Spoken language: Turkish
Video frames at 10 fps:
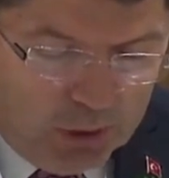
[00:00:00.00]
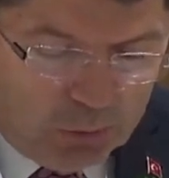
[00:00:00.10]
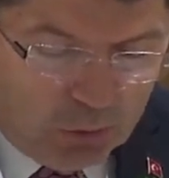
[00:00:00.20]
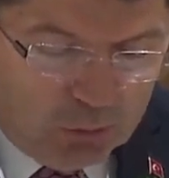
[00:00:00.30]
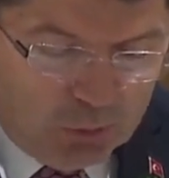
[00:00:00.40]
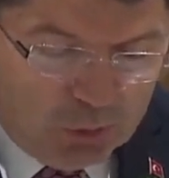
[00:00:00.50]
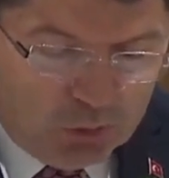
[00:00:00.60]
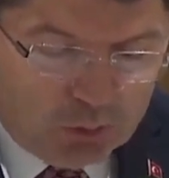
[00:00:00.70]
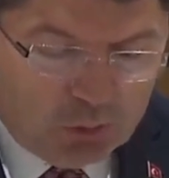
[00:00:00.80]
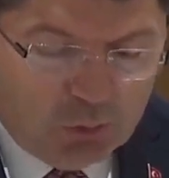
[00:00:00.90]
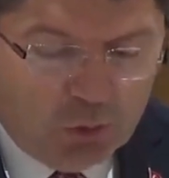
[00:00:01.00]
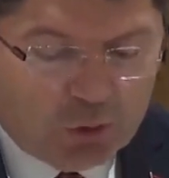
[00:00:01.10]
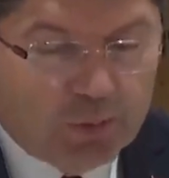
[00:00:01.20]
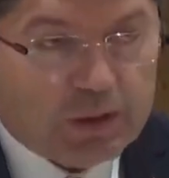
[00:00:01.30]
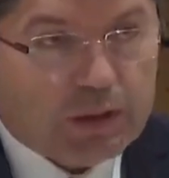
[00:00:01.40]
Noterlik kurumunun
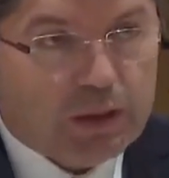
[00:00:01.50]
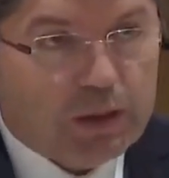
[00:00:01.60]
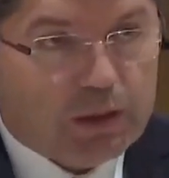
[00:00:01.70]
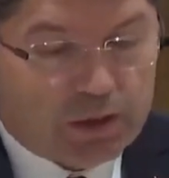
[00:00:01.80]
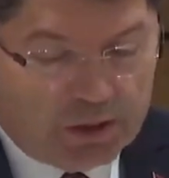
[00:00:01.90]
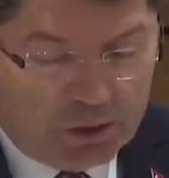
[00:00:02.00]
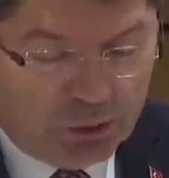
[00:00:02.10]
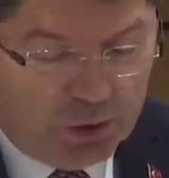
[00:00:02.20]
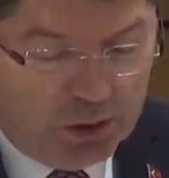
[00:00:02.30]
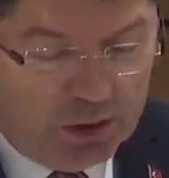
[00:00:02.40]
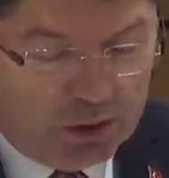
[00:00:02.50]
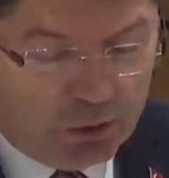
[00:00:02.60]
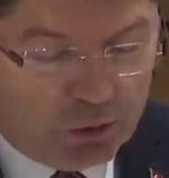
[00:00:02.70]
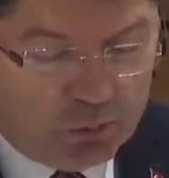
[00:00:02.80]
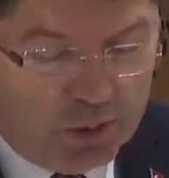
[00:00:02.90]
uyuşmazlıkları kısa
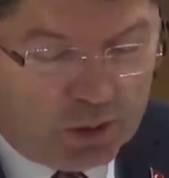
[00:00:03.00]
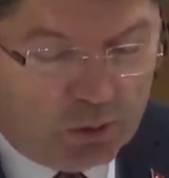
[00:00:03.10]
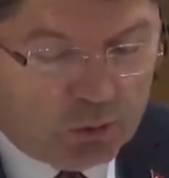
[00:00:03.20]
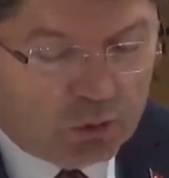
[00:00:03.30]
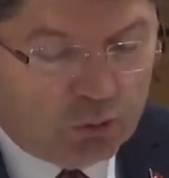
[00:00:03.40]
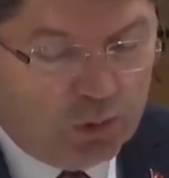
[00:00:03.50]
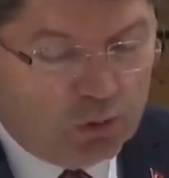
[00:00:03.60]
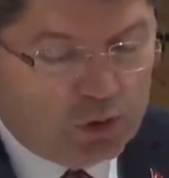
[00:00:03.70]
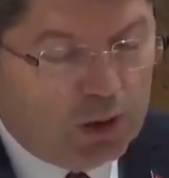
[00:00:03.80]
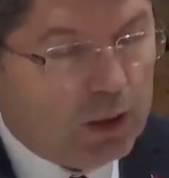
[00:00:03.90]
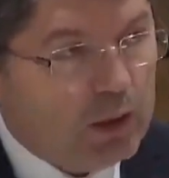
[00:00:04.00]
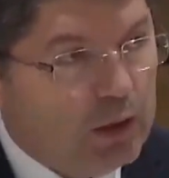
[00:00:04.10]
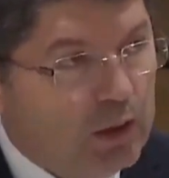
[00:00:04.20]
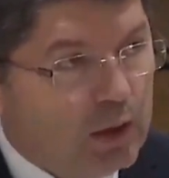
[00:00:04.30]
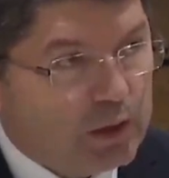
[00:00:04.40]
sürede çözüme kavuşturma
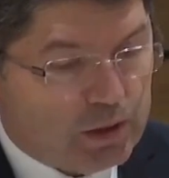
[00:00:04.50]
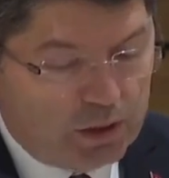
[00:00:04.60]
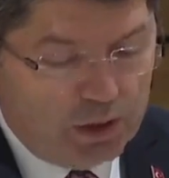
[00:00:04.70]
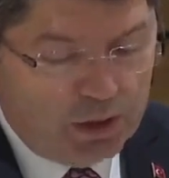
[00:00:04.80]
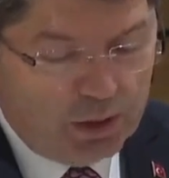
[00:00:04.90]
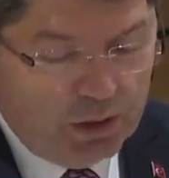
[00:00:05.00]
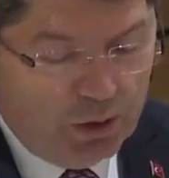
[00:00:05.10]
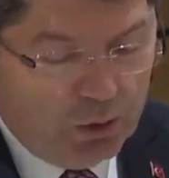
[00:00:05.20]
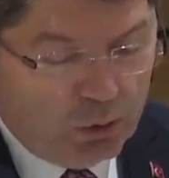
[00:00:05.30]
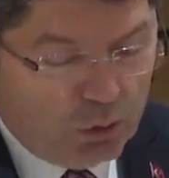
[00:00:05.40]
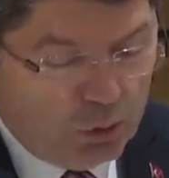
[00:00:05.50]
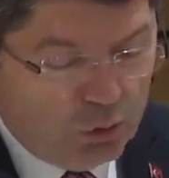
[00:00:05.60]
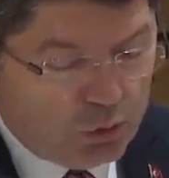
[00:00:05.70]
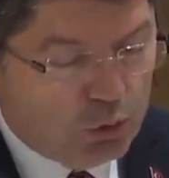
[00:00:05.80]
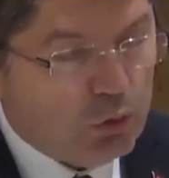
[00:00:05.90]
özelliğinin yanı sıra
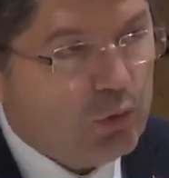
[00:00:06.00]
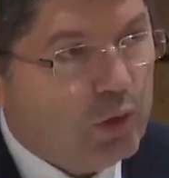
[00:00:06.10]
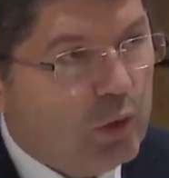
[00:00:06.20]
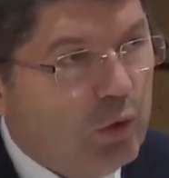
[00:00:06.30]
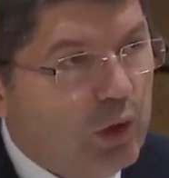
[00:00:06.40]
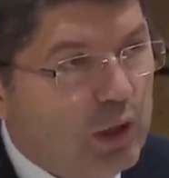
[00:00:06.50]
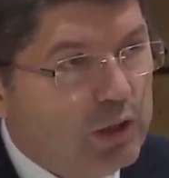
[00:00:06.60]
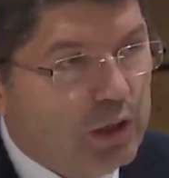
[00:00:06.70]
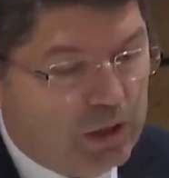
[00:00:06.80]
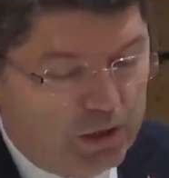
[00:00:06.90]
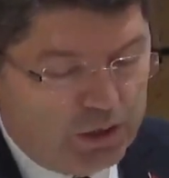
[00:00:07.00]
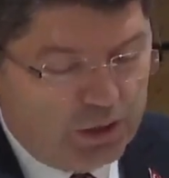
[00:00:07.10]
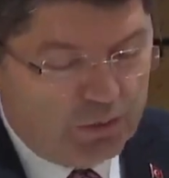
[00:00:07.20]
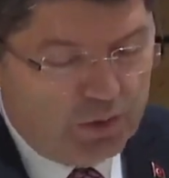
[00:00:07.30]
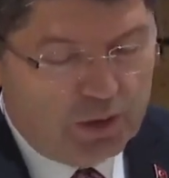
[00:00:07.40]
koruyuculuk ve
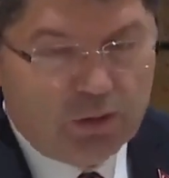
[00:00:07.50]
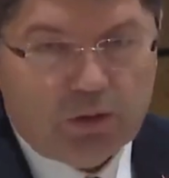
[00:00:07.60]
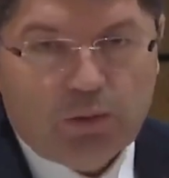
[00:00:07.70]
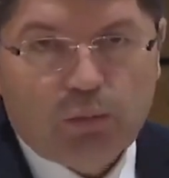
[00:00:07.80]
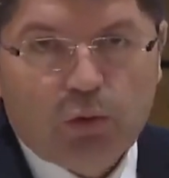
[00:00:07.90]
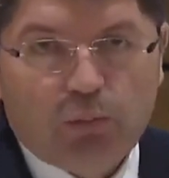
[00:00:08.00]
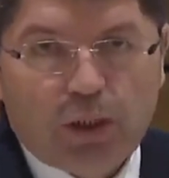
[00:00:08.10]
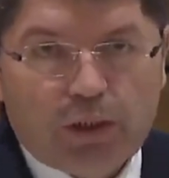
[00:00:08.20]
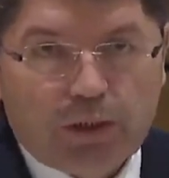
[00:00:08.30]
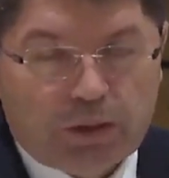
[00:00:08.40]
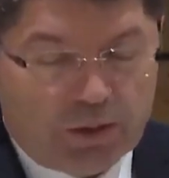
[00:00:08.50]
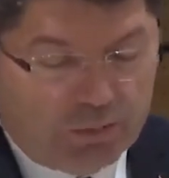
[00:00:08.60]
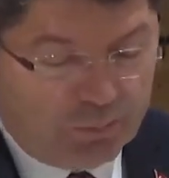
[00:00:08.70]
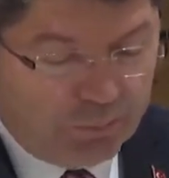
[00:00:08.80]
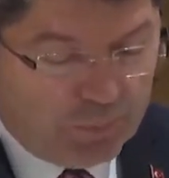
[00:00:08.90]
önleyicilik işlevi
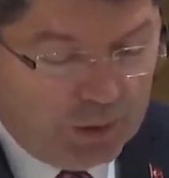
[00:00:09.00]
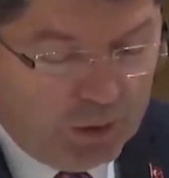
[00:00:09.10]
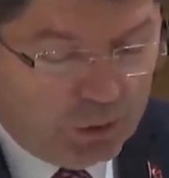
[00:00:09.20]
bulunmaktadır.